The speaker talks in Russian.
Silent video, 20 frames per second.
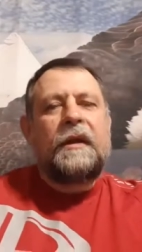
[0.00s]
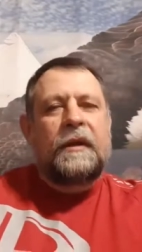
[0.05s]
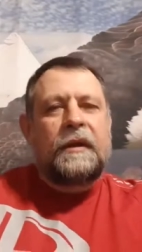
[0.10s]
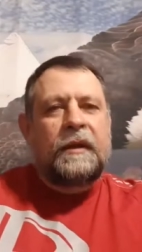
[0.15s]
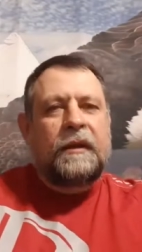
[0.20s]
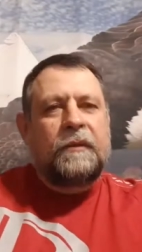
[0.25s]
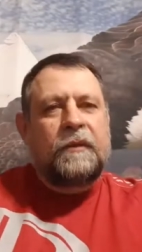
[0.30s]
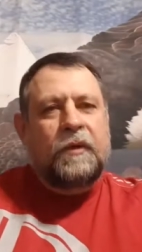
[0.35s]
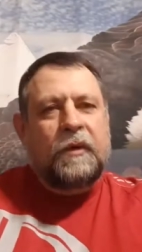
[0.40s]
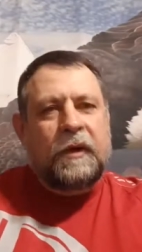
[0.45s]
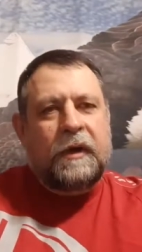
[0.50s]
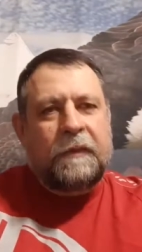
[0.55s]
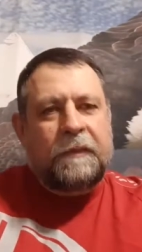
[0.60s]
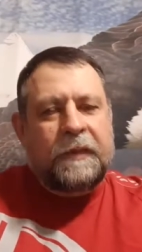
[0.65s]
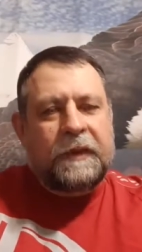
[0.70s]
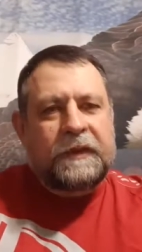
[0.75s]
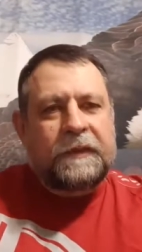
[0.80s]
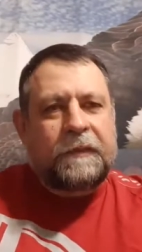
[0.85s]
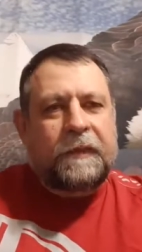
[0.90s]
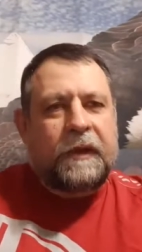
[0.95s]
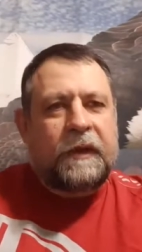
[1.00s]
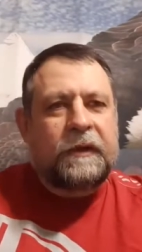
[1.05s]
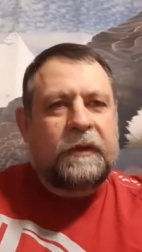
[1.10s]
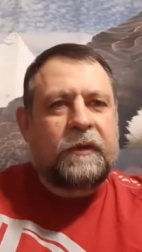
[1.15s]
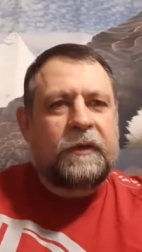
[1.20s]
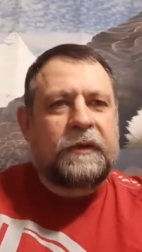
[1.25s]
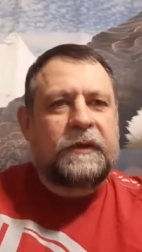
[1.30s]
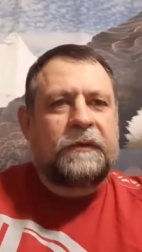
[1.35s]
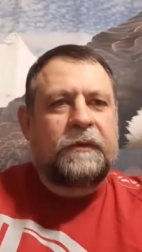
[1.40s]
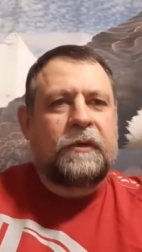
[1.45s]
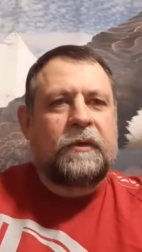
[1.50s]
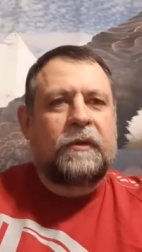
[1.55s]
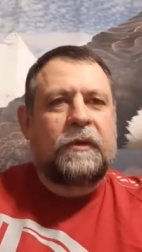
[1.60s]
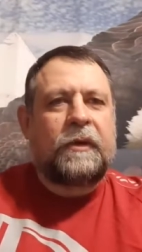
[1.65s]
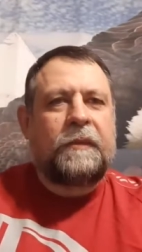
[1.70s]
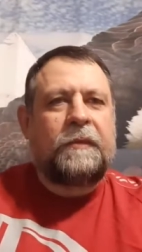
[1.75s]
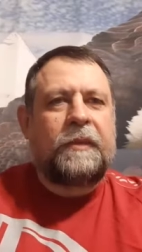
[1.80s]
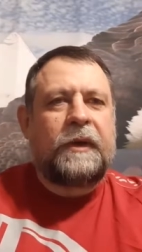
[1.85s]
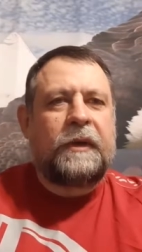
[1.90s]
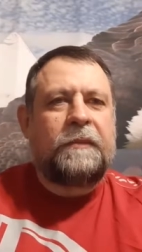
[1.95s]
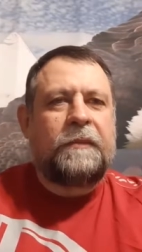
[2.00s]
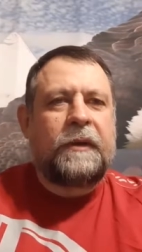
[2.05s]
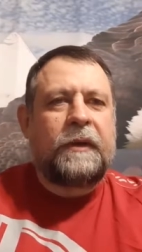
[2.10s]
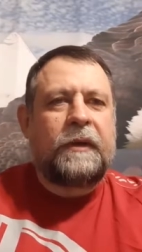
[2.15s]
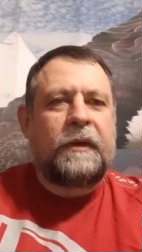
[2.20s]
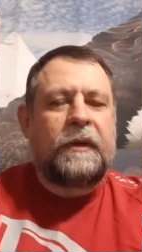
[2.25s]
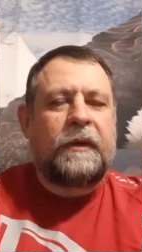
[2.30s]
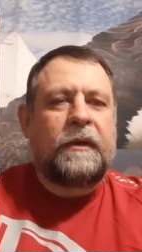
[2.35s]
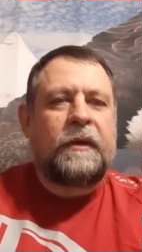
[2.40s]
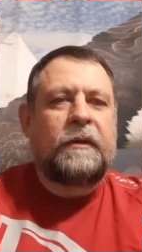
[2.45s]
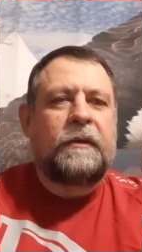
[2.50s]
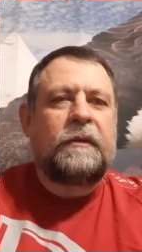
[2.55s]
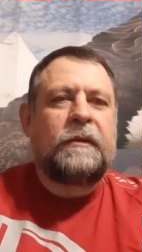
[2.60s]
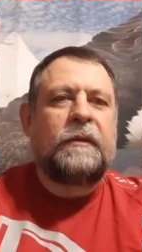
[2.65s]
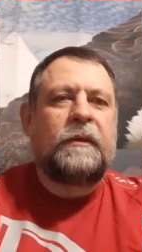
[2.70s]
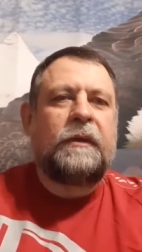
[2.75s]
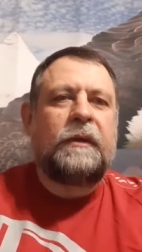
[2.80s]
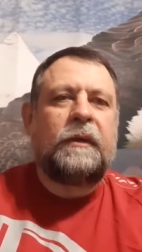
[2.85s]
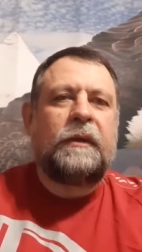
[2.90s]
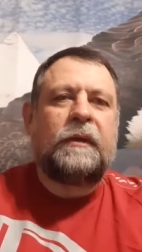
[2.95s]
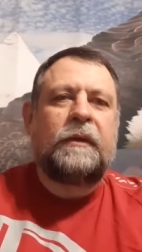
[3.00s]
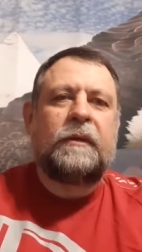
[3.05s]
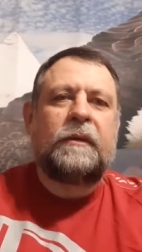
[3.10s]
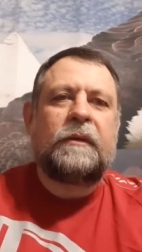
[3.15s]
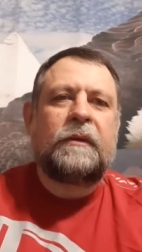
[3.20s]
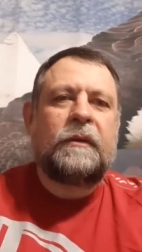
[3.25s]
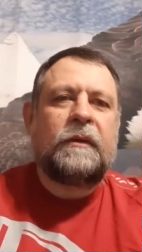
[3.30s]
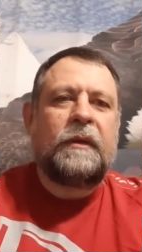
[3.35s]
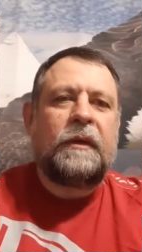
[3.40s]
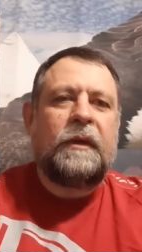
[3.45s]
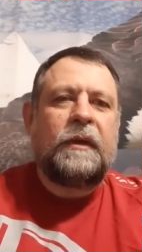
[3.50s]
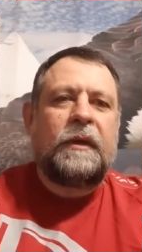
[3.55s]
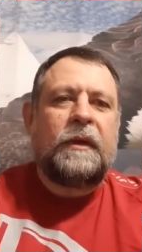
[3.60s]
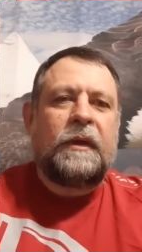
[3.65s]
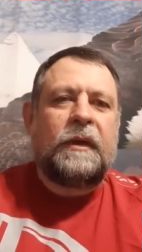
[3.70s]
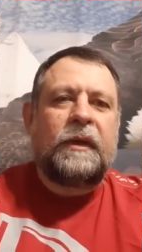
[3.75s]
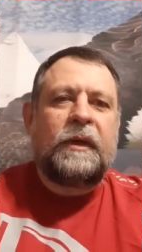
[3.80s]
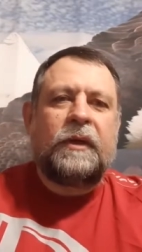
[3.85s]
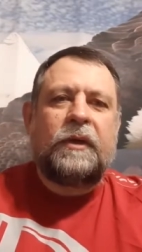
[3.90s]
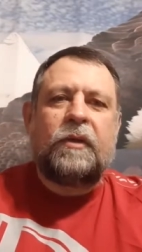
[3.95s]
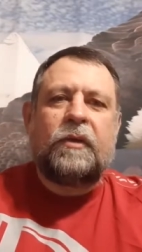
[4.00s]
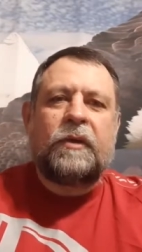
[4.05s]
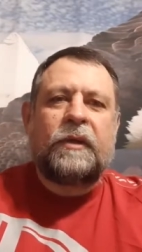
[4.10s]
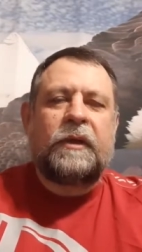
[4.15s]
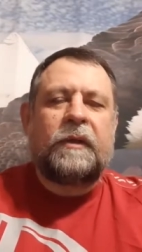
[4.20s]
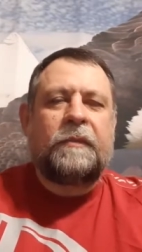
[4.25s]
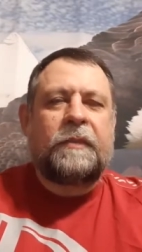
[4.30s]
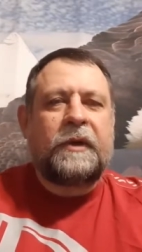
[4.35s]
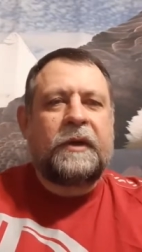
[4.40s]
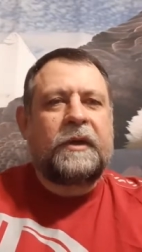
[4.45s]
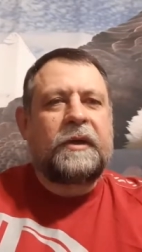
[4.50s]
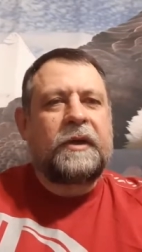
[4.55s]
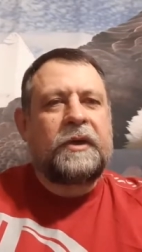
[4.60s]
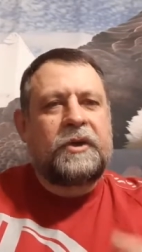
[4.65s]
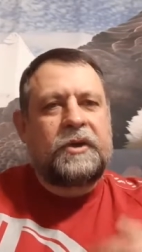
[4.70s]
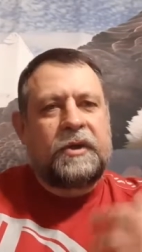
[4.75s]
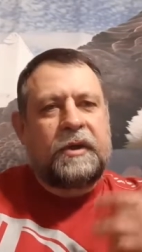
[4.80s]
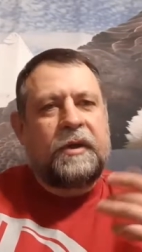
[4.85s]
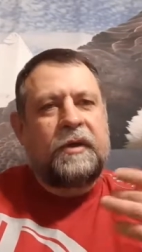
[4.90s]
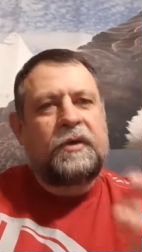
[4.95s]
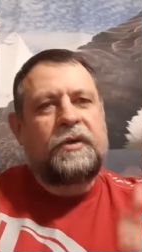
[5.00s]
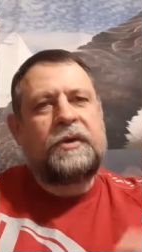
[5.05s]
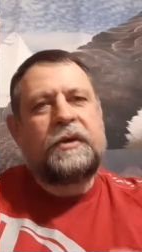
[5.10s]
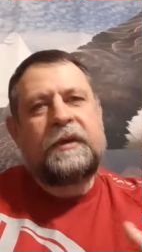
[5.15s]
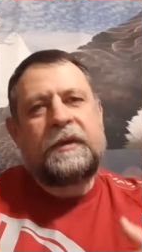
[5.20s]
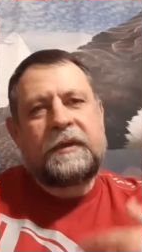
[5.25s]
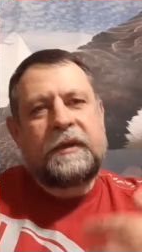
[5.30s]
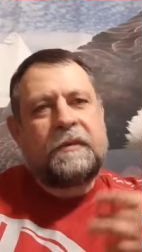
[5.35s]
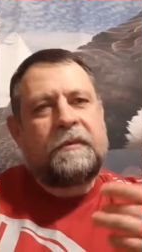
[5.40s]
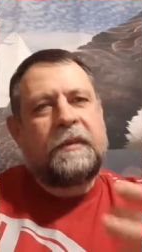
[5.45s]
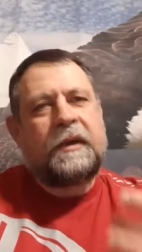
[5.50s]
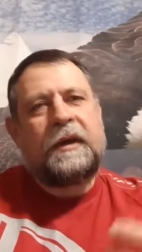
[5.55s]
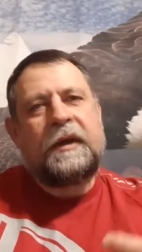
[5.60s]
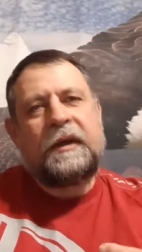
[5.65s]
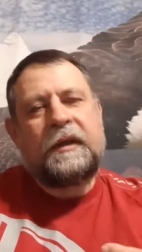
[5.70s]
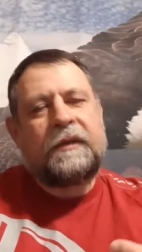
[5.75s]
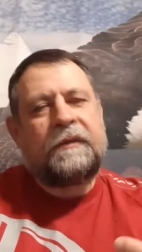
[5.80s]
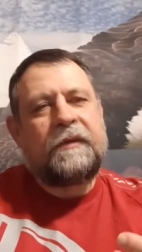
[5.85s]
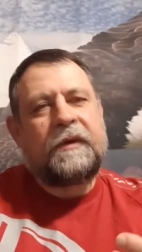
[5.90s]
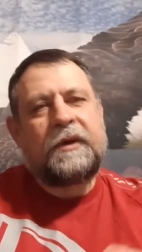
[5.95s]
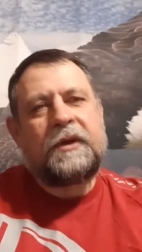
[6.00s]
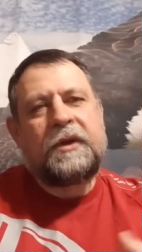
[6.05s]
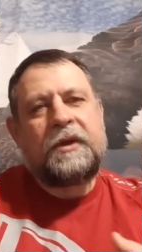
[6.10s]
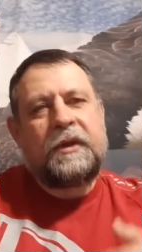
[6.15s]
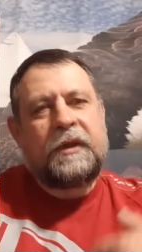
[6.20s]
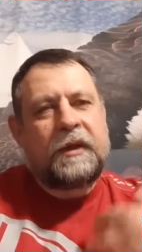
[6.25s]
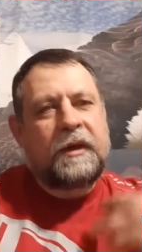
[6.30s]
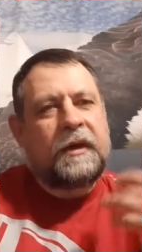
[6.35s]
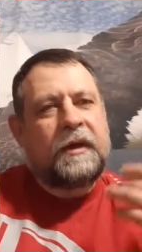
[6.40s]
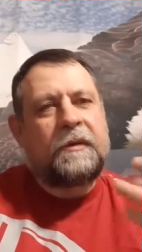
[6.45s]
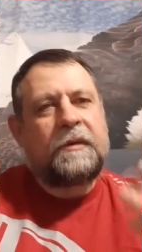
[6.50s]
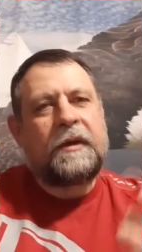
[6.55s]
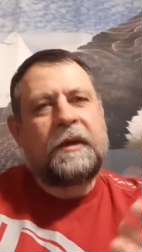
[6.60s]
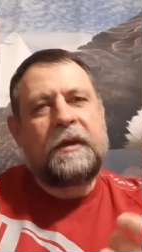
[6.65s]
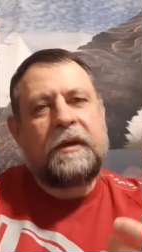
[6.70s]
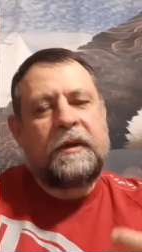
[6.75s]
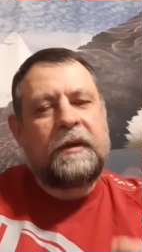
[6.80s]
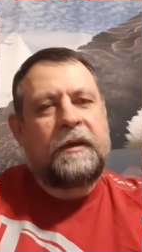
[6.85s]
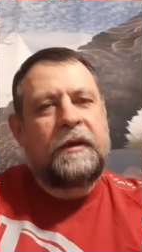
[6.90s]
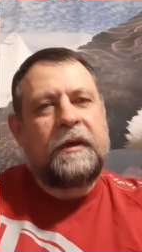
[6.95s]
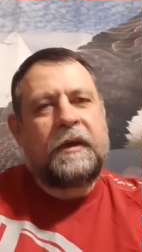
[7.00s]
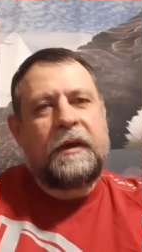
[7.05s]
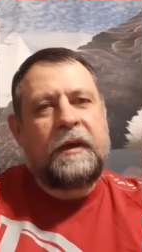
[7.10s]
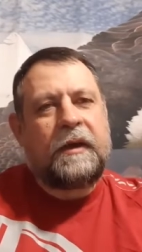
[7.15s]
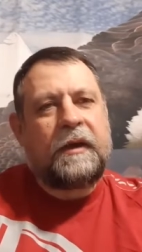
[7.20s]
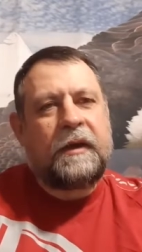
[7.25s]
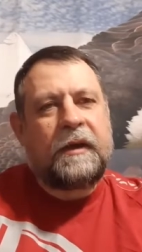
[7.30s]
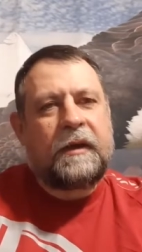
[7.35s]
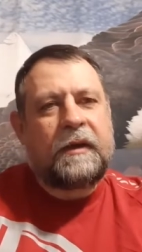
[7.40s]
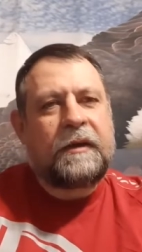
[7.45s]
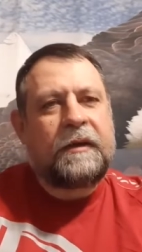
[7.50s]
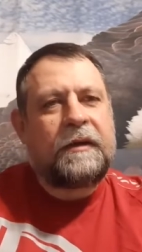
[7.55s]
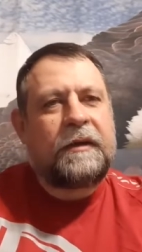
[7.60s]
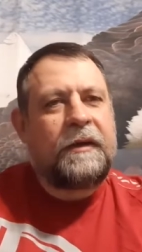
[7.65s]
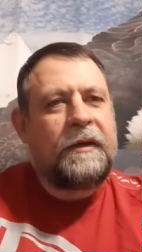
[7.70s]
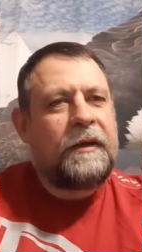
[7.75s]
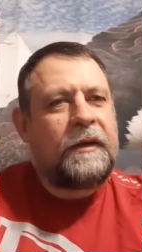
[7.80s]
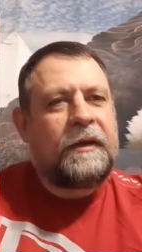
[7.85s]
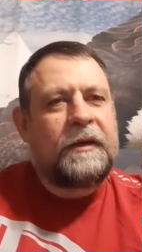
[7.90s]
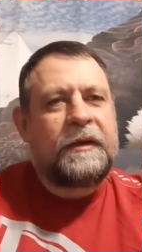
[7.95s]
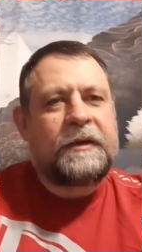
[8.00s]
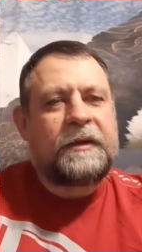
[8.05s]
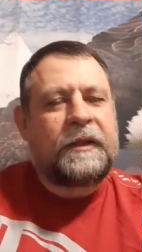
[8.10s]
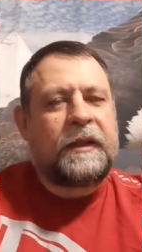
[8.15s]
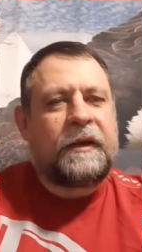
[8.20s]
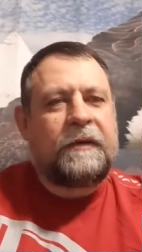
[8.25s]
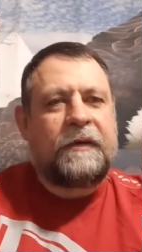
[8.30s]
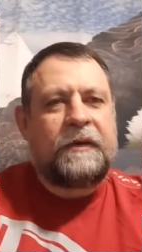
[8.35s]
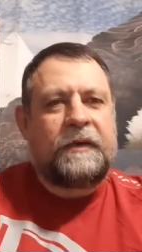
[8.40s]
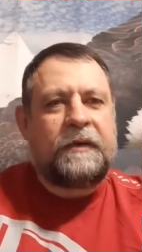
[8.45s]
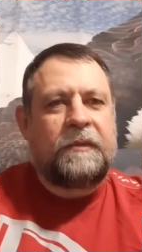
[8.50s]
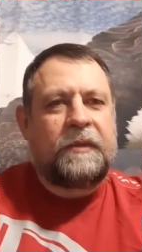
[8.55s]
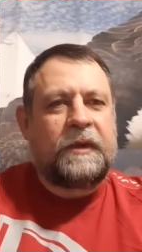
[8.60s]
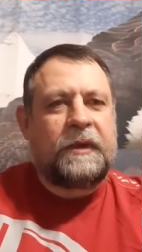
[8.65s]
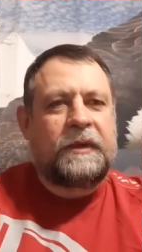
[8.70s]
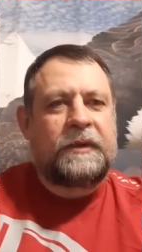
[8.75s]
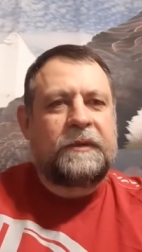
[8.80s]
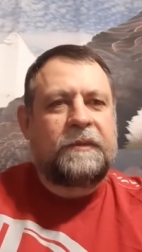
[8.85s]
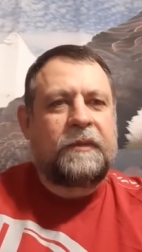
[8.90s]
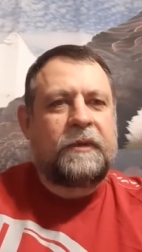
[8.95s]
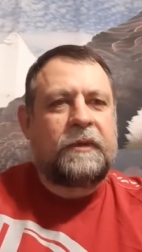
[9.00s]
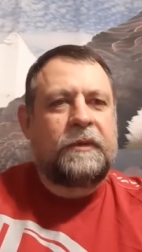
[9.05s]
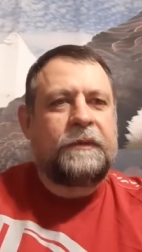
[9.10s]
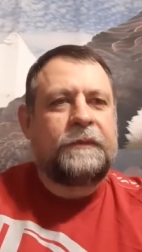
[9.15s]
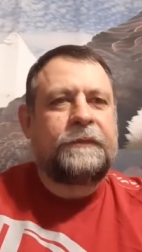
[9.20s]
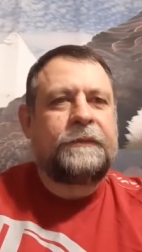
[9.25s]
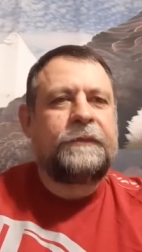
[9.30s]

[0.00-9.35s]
Немного поспал, Дух Святой опять поднял, и идет непрекращающаяся молитва Киндера Макриды эх, Слава тебе, Господь!